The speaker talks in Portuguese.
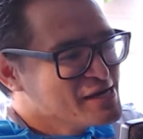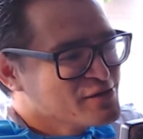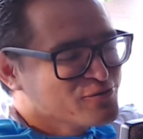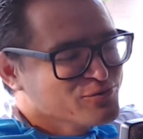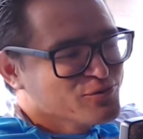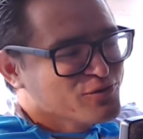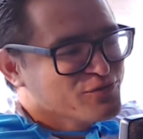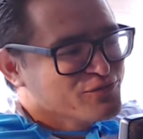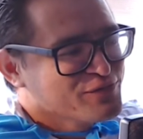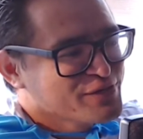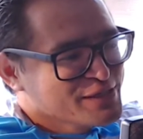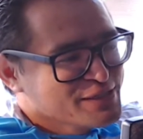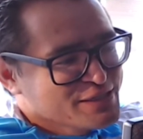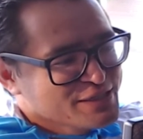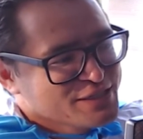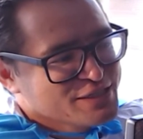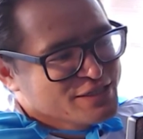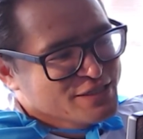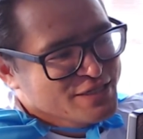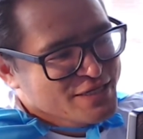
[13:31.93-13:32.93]
com
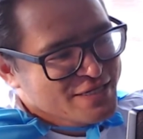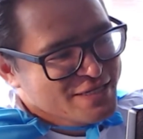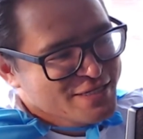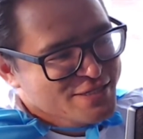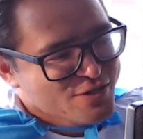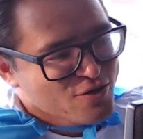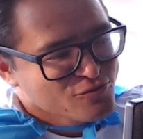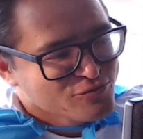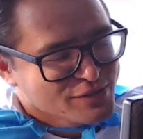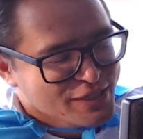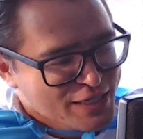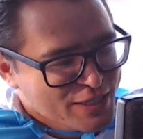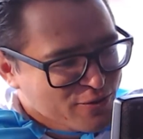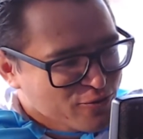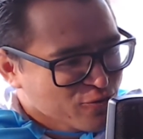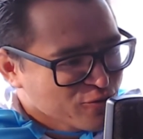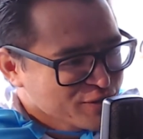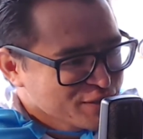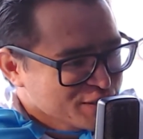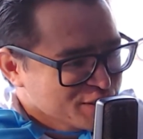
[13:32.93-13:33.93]
90 dias ele não tem
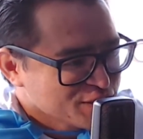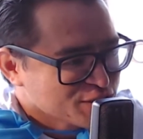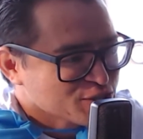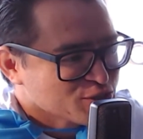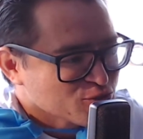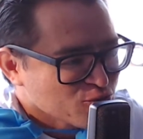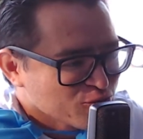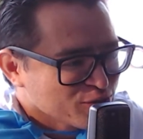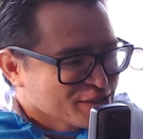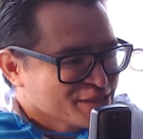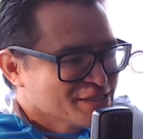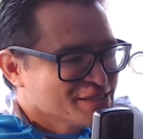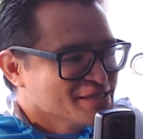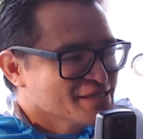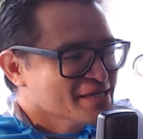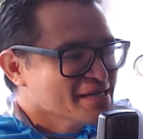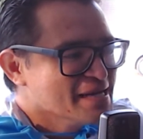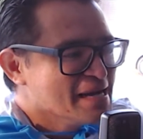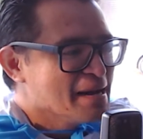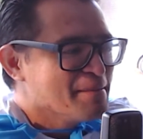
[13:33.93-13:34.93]
condições